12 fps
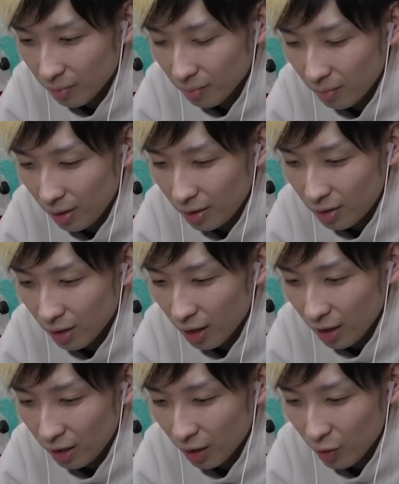のだ。めっちゃ
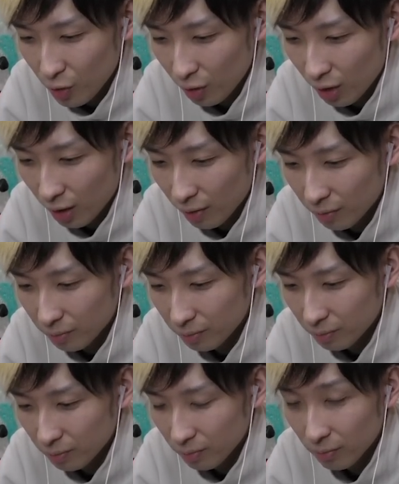張り切った顔しとんな。
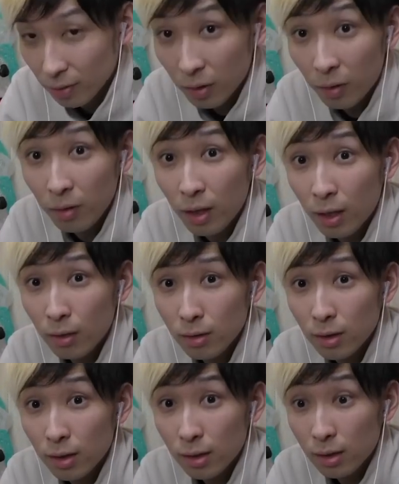こんな顔
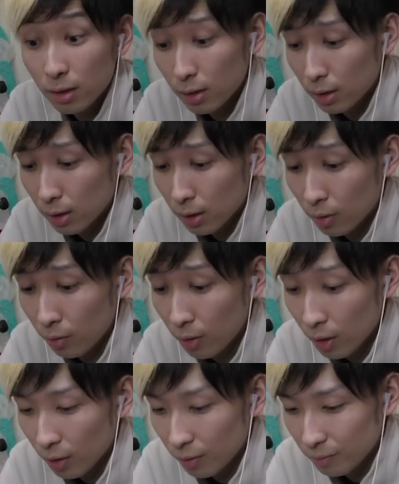しとる。こん
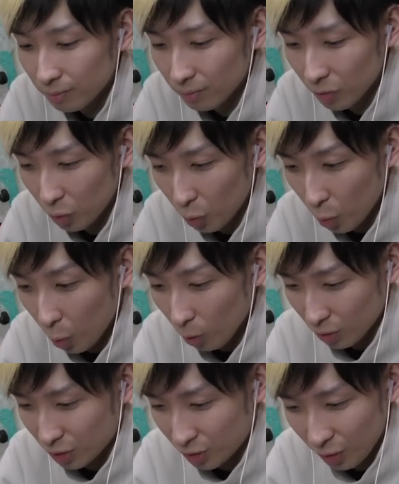な顔。
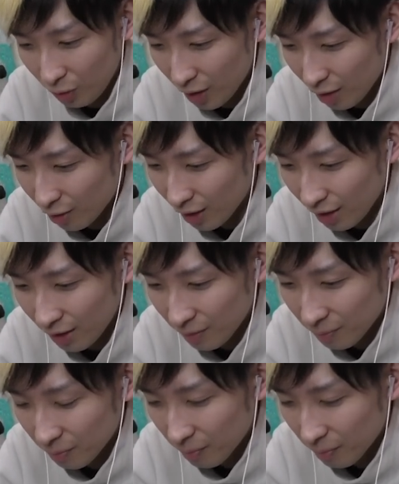おお、そうなのか？